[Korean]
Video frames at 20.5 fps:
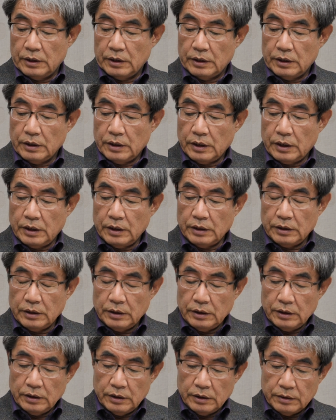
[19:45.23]
그러니까
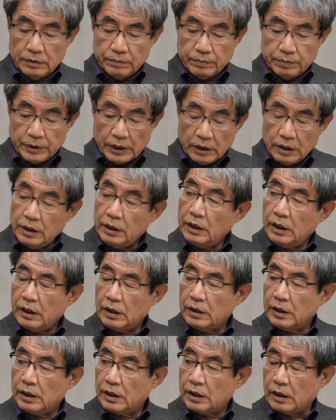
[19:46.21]
이
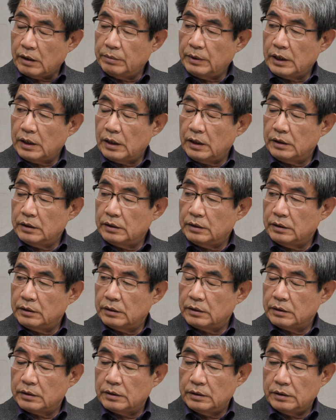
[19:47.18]
편리하게 개발한
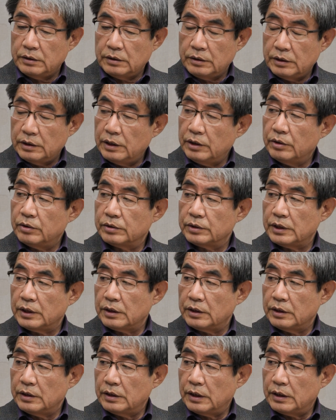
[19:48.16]
그 일회용
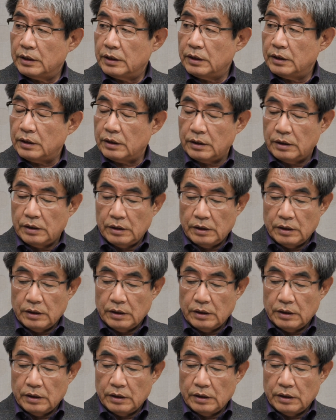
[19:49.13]
생리대를